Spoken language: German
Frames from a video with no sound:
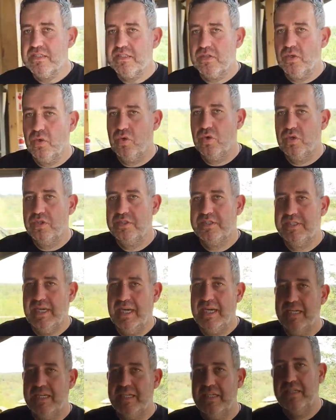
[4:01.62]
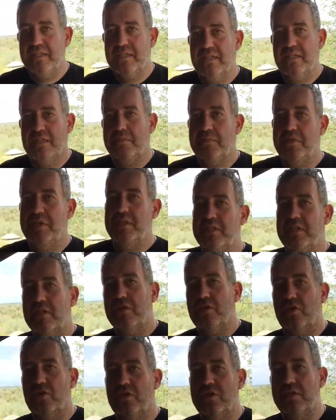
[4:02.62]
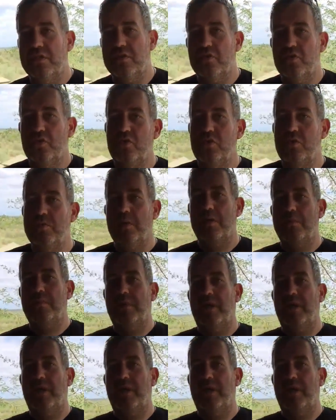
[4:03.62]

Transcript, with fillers: So, und da hinten im Hintergrund über